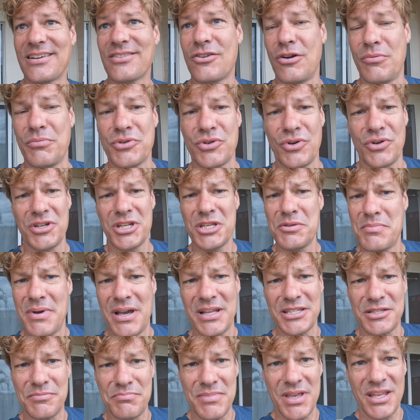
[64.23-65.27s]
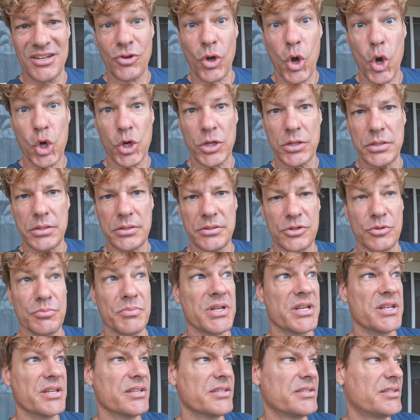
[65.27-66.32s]
dann komme ich heute nicht mehr ans Meer, trocken
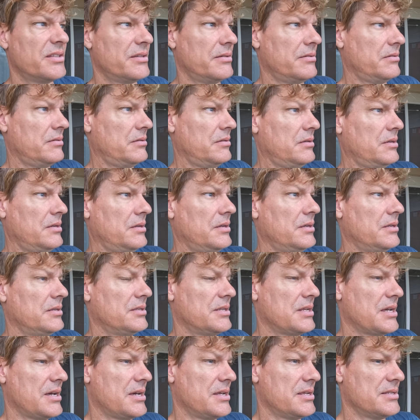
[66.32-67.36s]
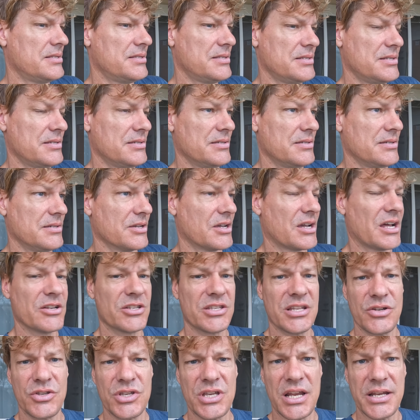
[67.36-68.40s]
zumindest. Dann äh,
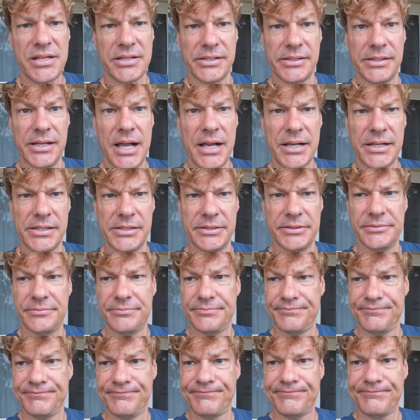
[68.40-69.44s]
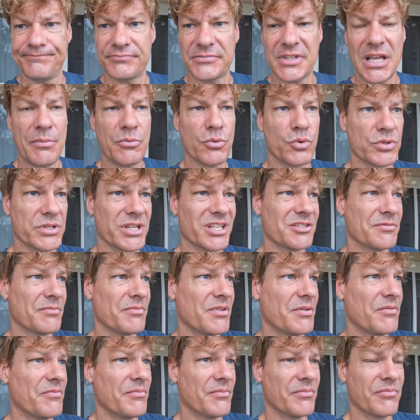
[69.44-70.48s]
kann ich ja nicht angeln. Aber gut, jetzt
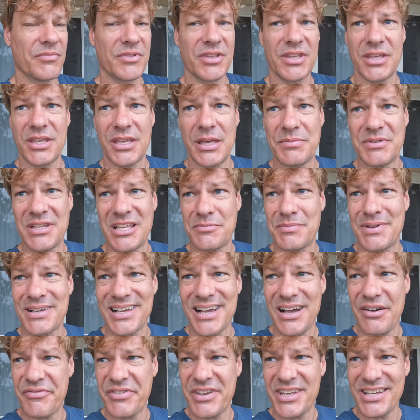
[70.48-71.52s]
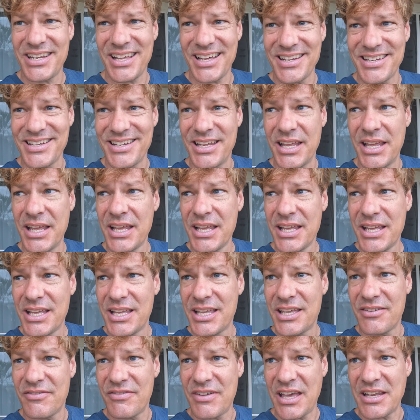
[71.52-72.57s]
gibt es erstmal einen Kaffee, dann
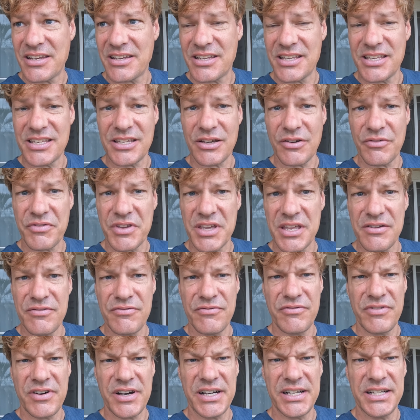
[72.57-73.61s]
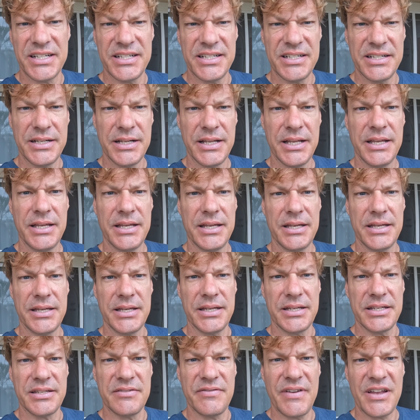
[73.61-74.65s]
werde ich auf jeden Fall
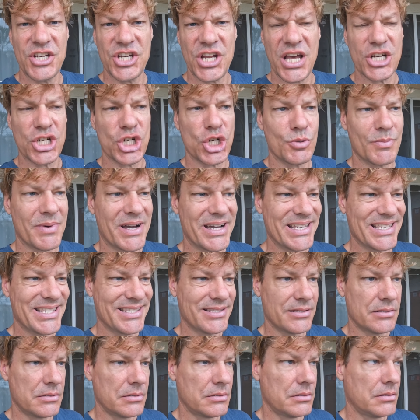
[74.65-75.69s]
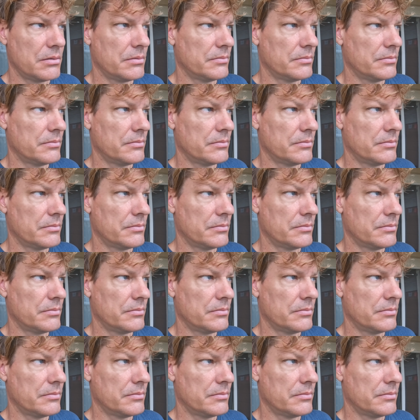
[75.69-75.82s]
äh, die Wäsche anschmeißen.